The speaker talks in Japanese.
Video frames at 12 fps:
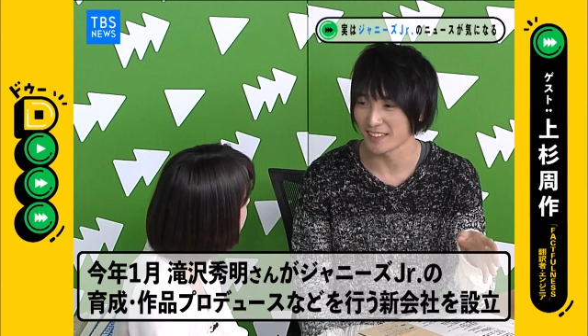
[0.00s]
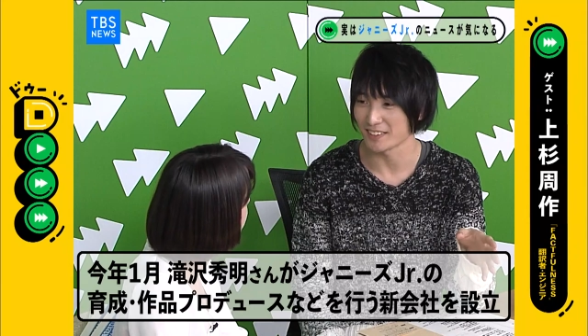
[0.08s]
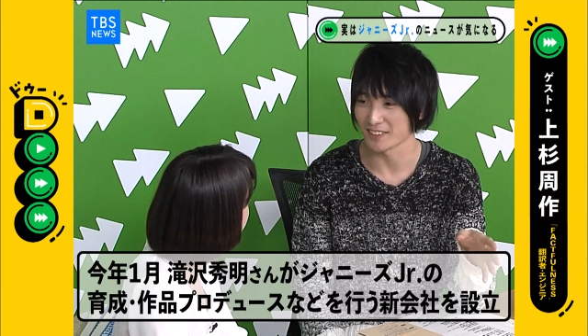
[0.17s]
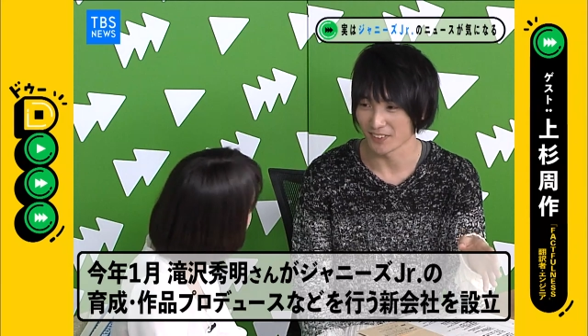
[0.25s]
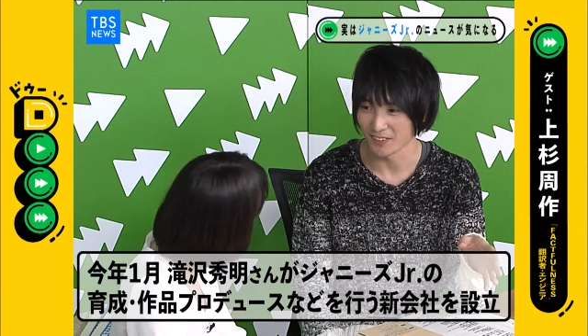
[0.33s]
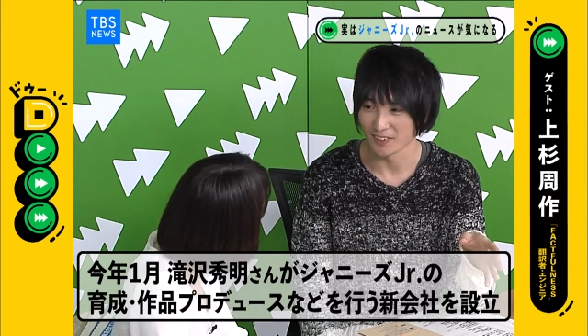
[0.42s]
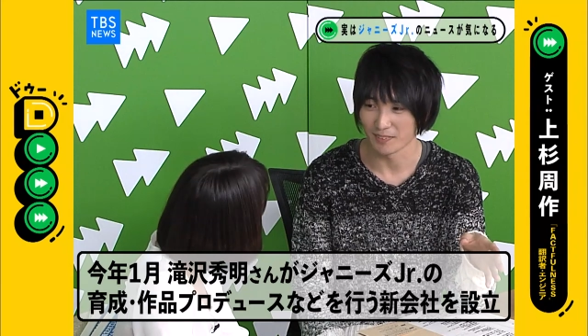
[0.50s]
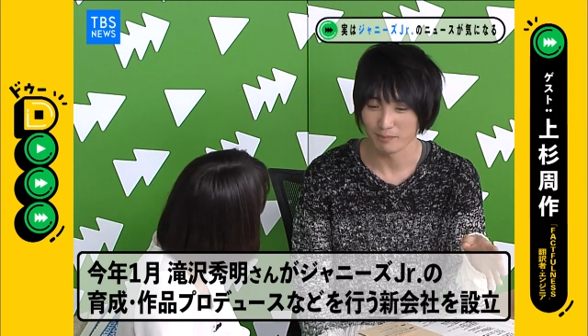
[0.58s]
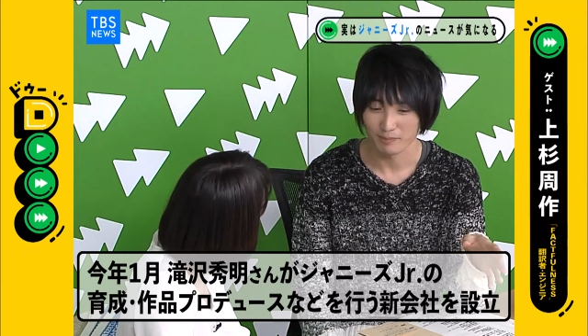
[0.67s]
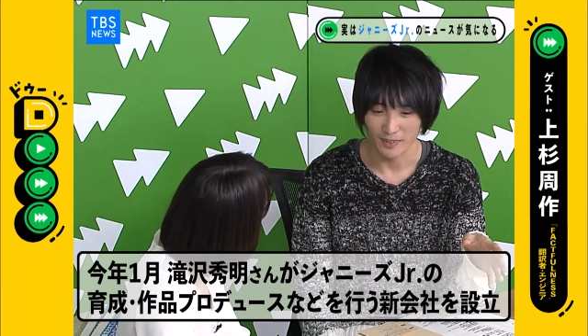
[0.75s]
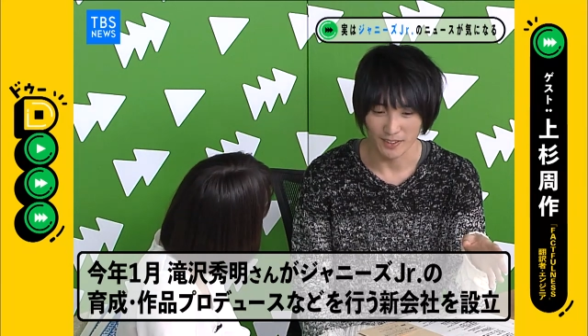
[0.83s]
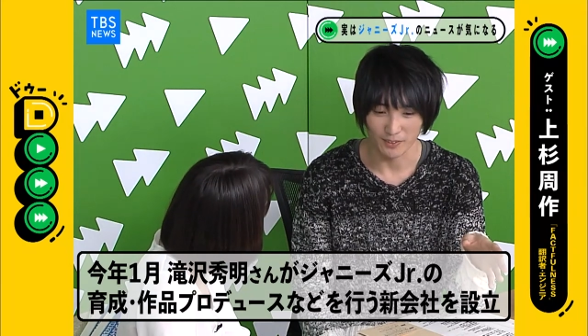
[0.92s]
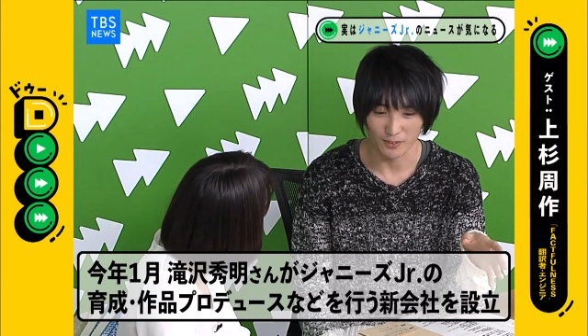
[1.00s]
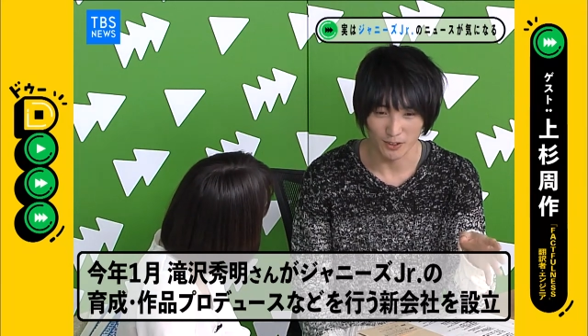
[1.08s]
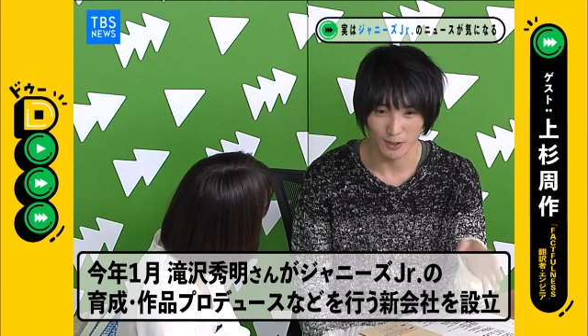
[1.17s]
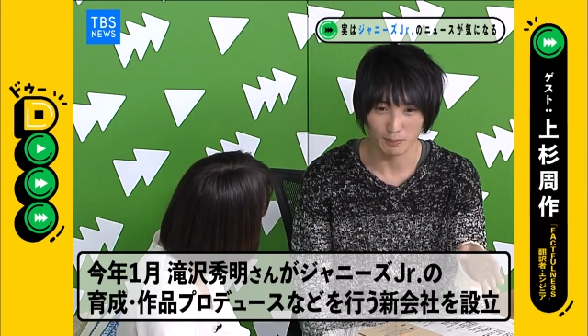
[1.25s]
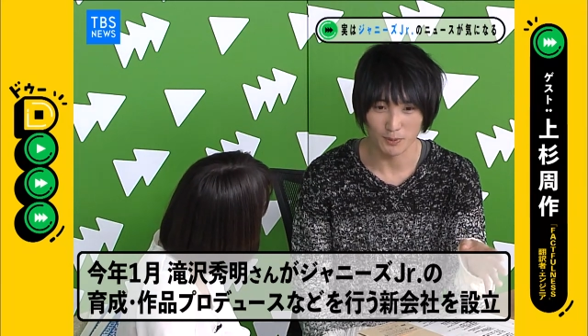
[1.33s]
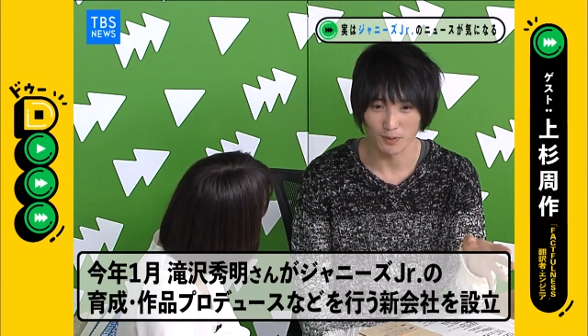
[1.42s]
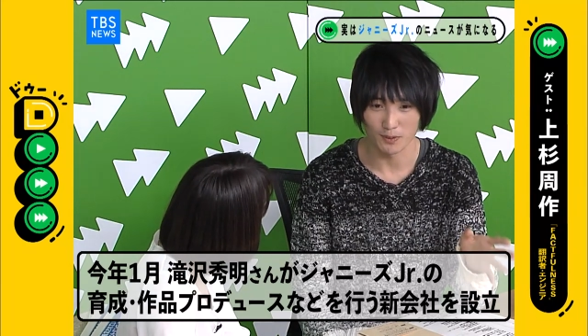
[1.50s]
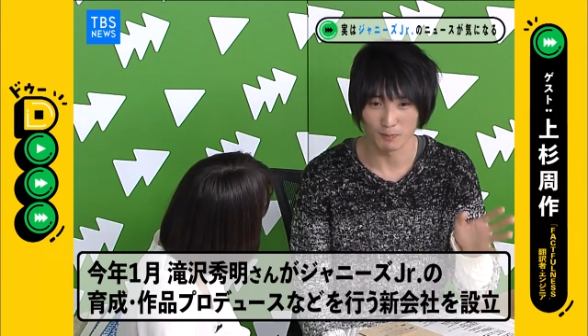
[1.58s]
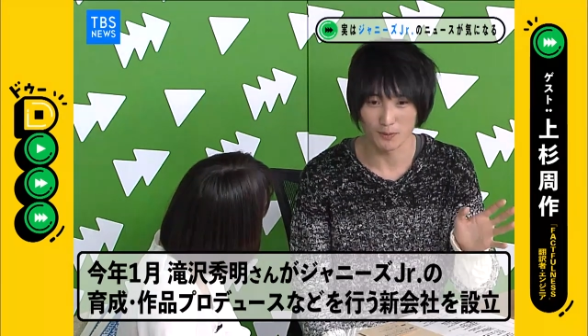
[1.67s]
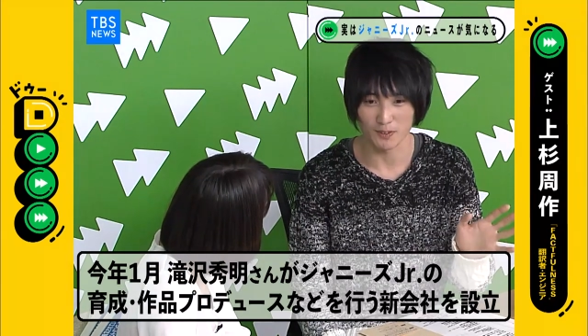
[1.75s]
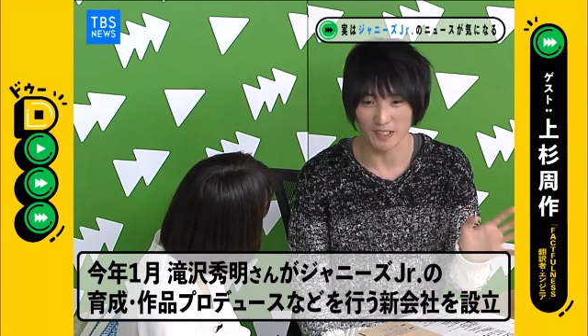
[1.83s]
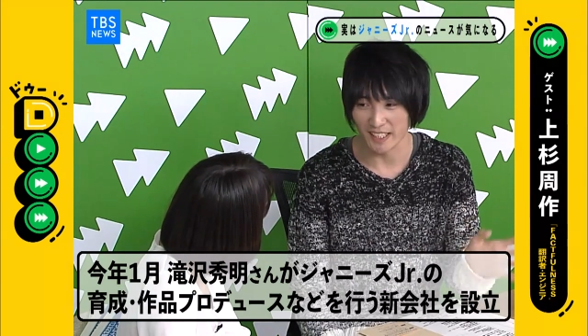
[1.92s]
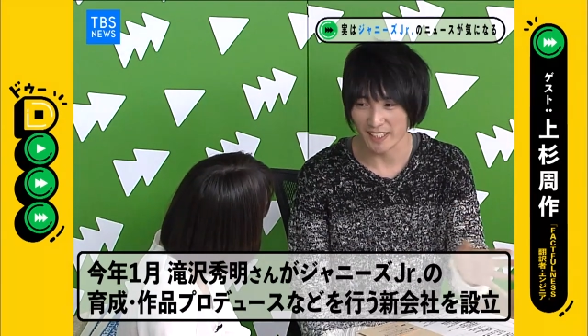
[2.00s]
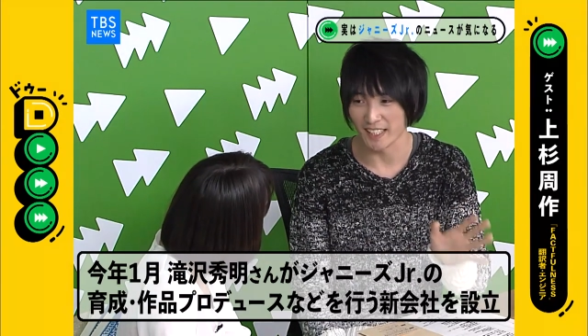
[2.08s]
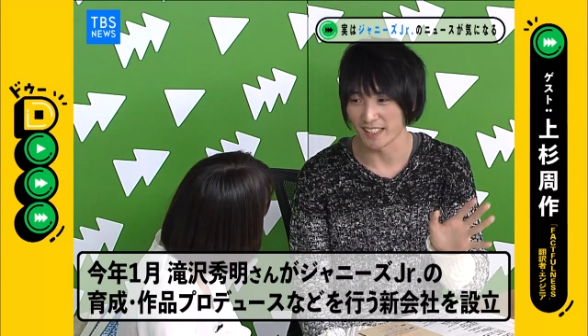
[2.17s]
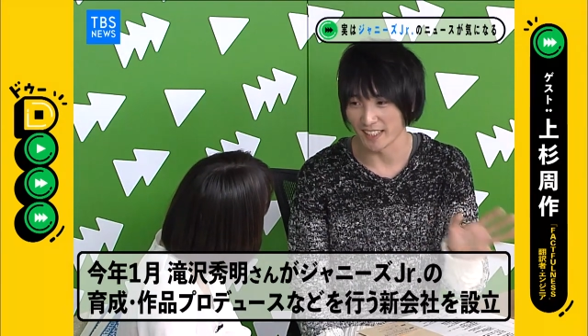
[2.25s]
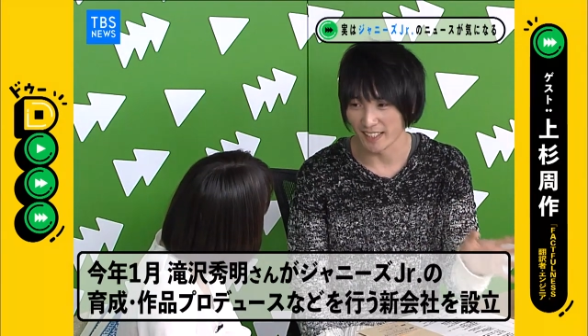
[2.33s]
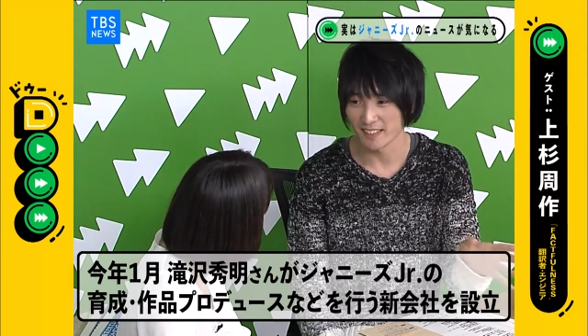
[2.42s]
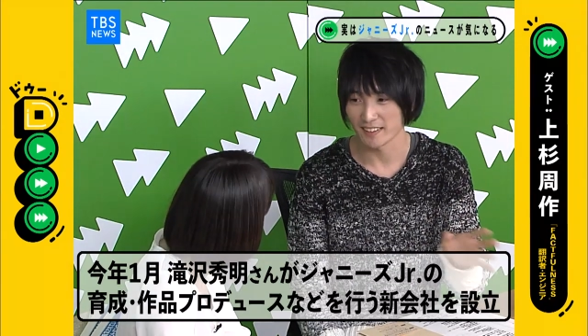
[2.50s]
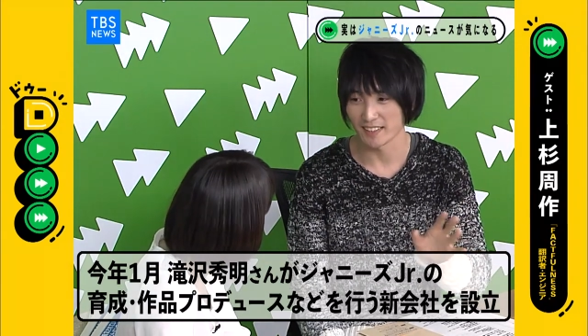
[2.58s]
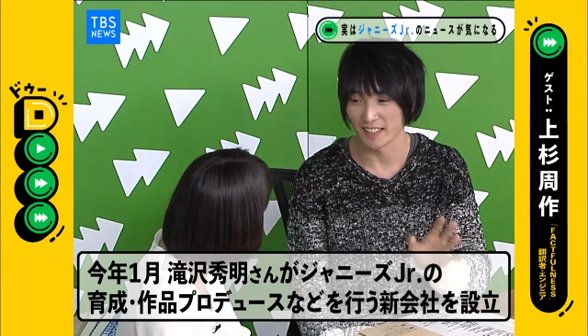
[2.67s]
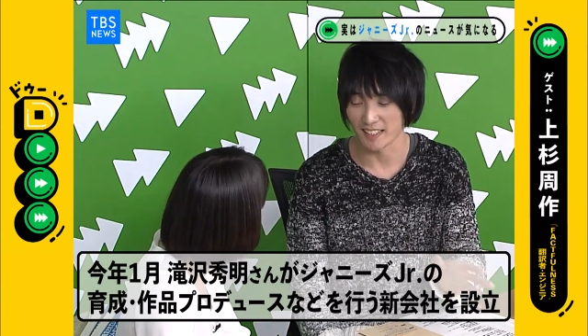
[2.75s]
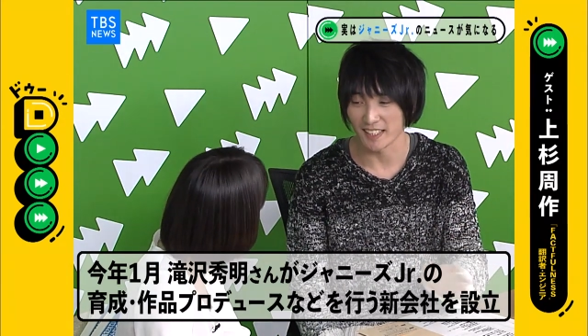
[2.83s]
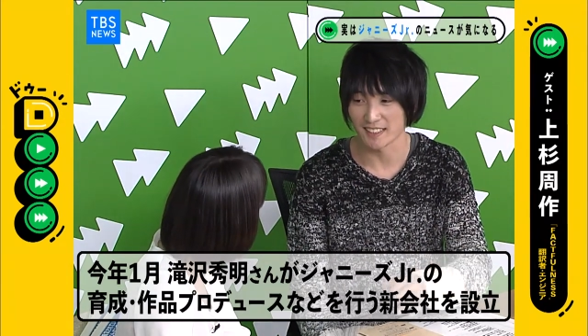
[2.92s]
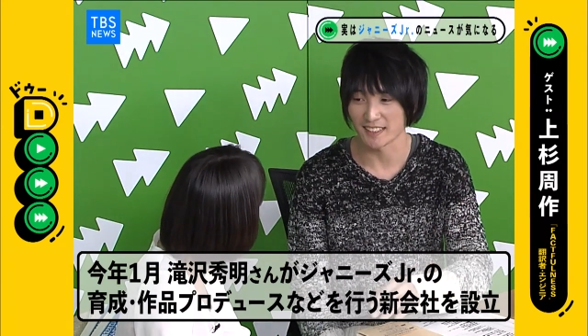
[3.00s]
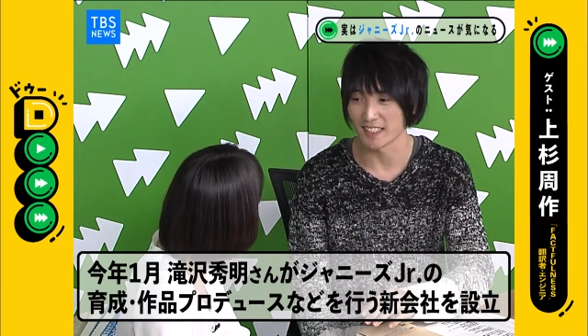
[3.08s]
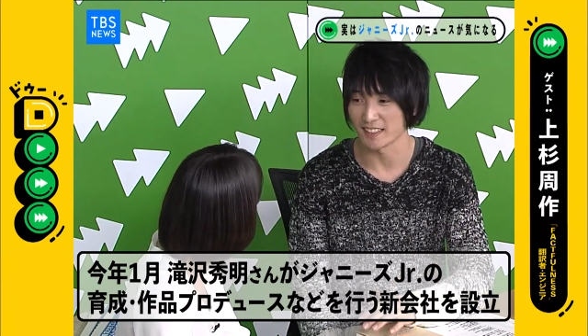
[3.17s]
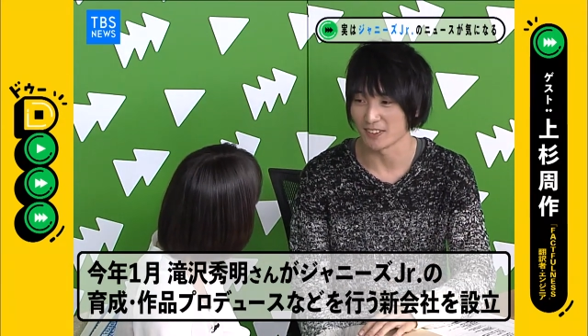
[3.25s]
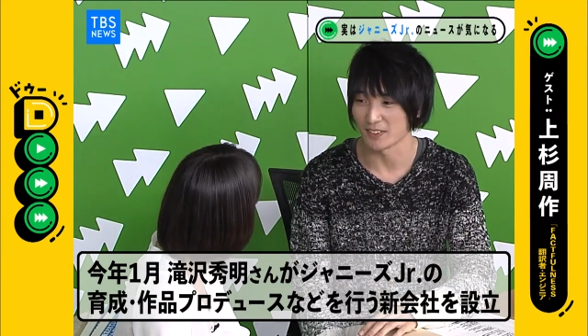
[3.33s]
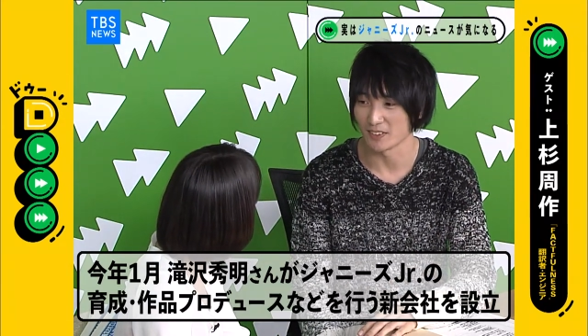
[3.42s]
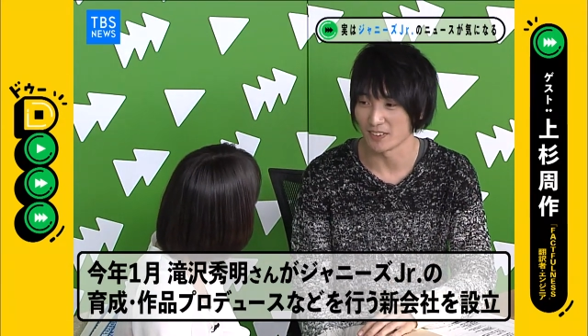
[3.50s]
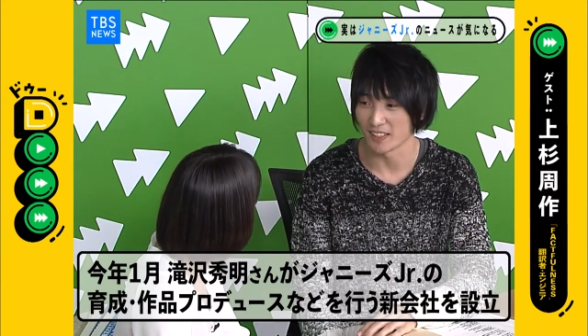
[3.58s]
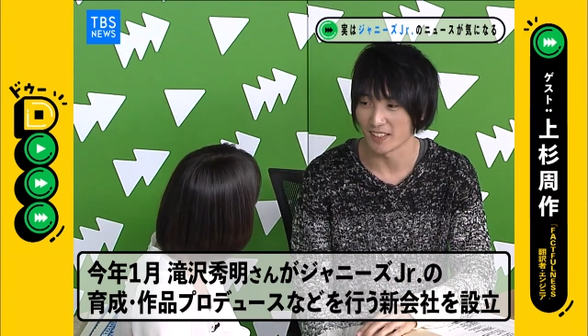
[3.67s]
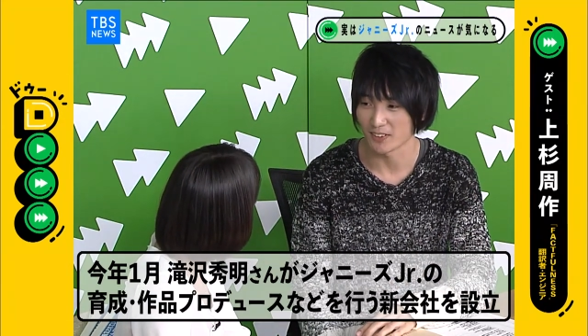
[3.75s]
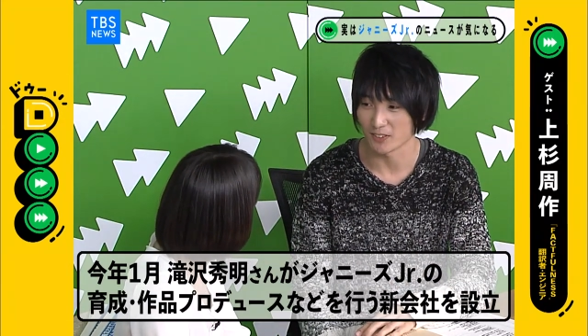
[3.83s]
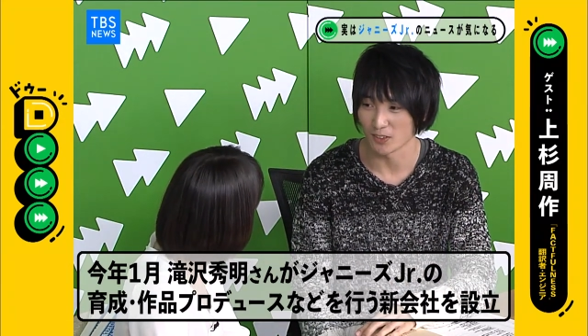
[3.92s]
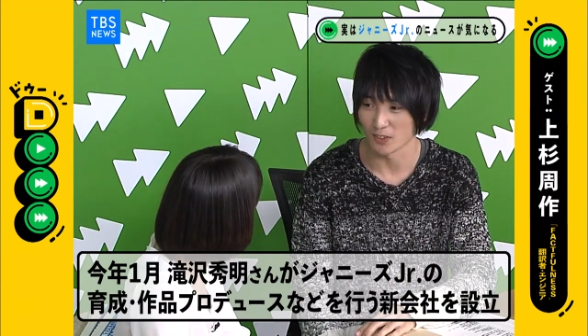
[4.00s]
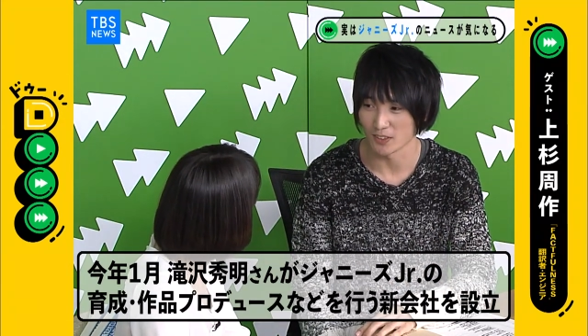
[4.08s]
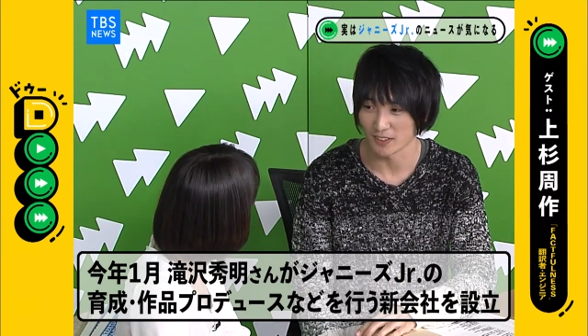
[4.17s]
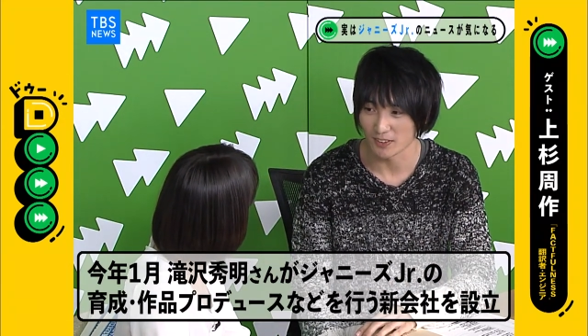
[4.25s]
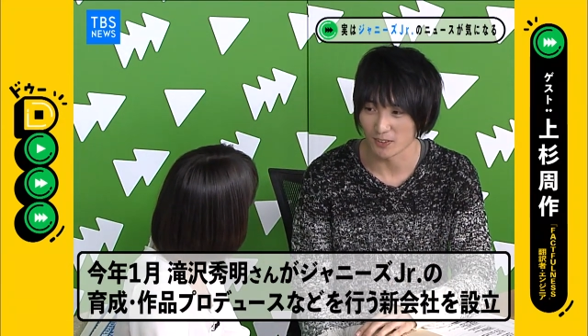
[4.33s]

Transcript: ズのあのグループをもっと海外で展開したいというふうなことを、